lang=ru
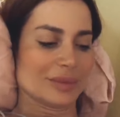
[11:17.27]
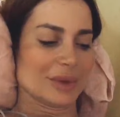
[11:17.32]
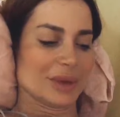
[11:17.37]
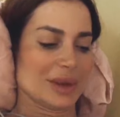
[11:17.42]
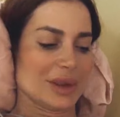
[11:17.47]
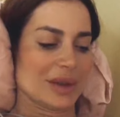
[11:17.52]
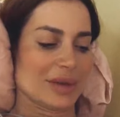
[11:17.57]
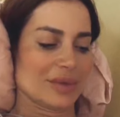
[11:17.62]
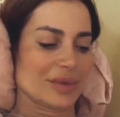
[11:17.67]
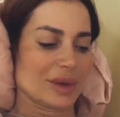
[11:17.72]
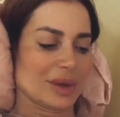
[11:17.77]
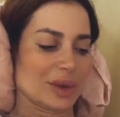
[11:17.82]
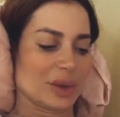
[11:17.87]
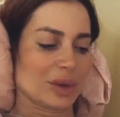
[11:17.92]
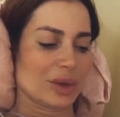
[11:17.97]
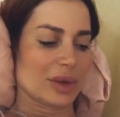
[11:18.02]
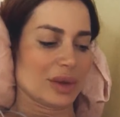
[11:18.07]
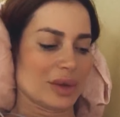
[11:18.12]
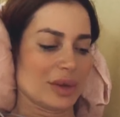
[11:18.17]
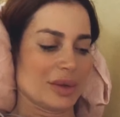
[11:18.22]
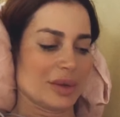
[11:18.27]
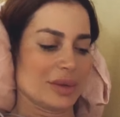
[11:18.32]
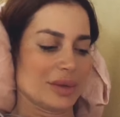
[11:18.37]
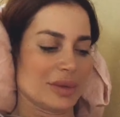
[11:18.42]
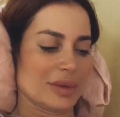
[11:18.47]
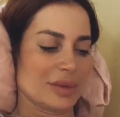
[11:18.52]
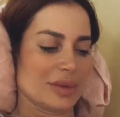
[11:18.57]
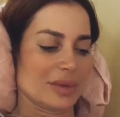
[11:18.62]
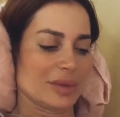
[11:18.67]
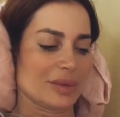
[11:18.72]
Где, в ТикТоке?
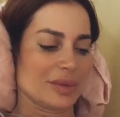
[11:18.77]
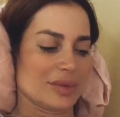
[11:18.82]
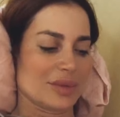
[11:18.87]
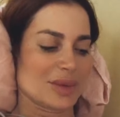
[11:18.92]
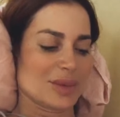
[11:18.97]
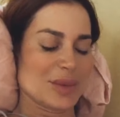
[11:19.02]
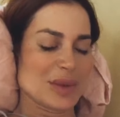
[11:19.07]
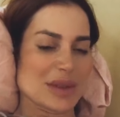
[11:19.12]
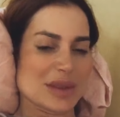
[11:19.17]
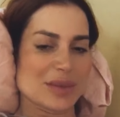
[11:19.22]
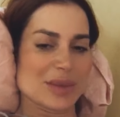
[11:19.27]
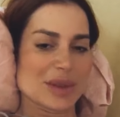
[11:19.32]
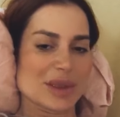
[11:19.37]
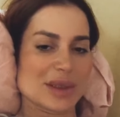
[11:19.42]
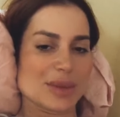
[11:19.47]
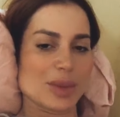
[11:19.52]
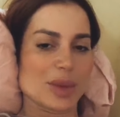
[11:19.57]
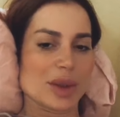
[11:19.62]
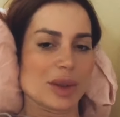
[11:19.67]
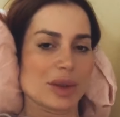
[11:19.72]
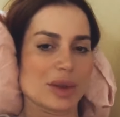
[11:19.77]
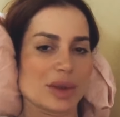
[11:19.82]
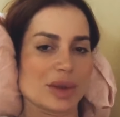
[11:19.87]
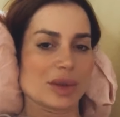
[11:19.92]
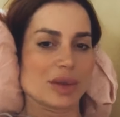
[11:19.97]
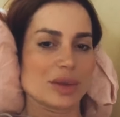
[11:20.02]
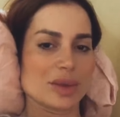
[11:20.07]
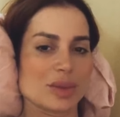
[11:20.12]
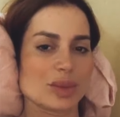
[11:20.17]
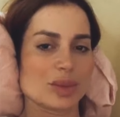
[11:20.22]
Конечно. В смысле Максим Галкин?